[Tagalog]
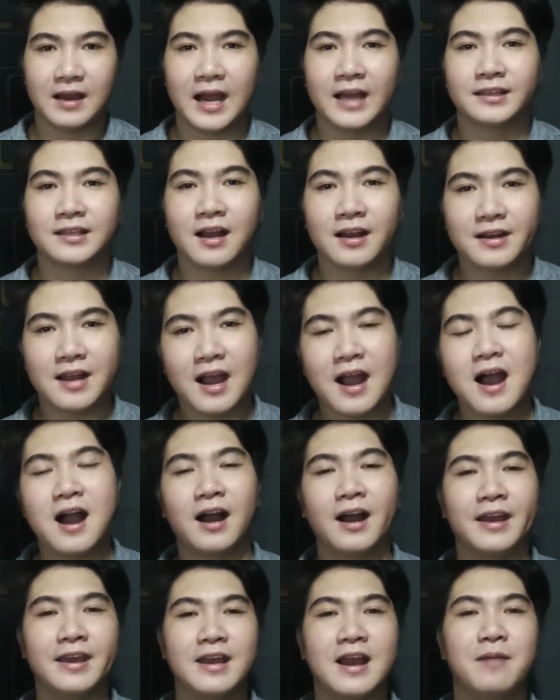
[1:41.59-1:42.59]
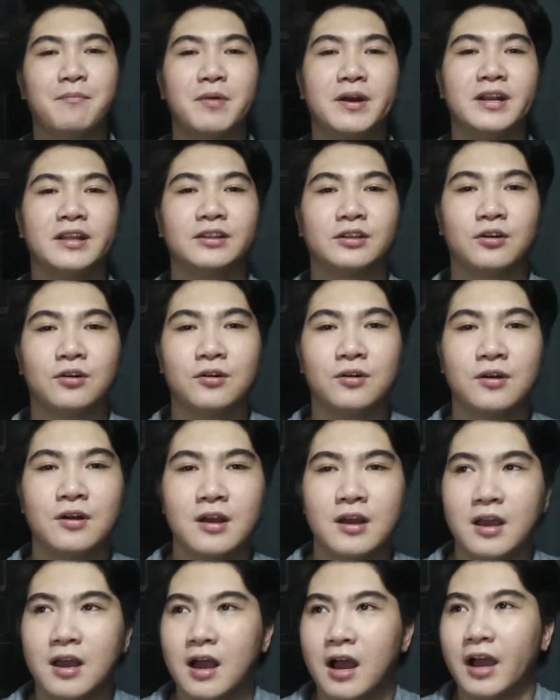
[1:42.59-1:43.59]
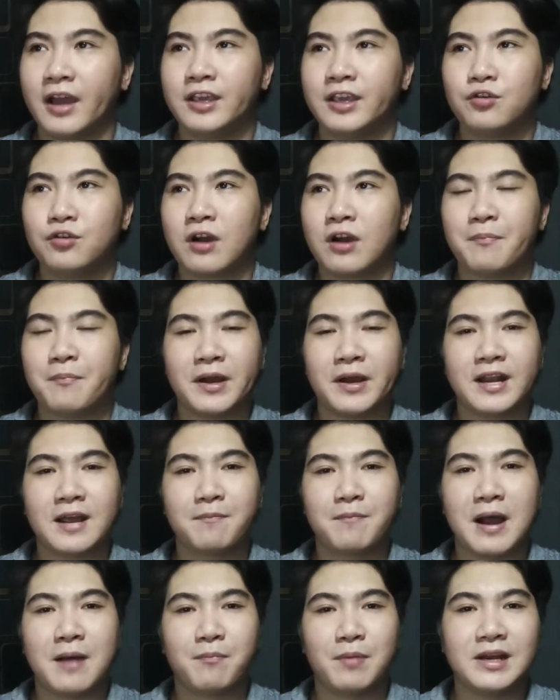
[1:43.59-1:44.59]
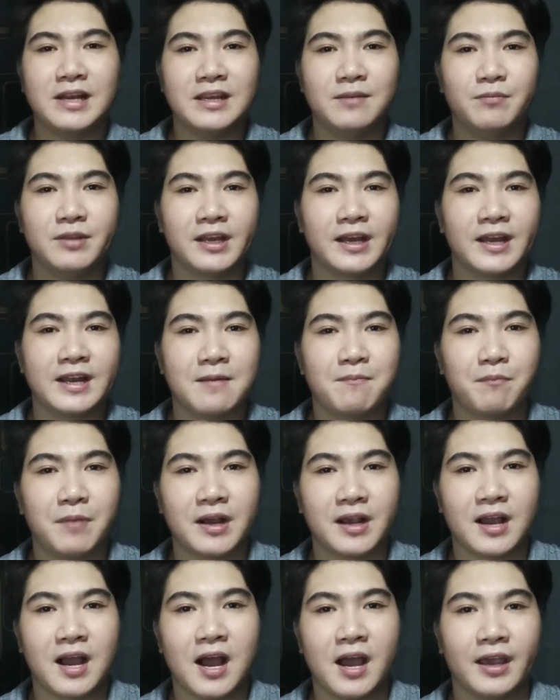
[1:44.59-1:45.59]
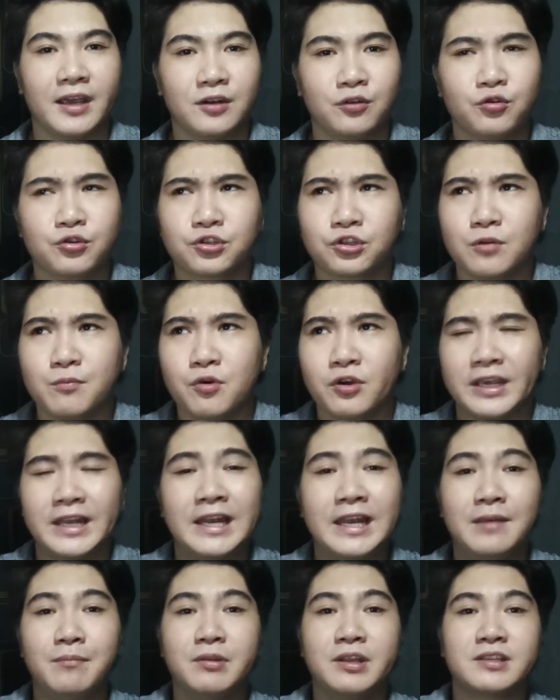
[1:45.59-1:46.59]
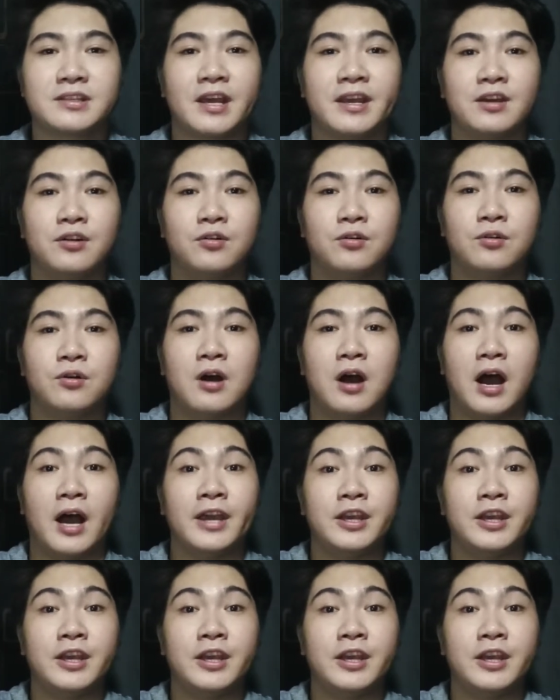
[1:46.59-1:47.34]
At ang nakakahiya pa nito ay yung kapag nagpapalibre ka ng pagkain, gusto mong ilibre sa'yo,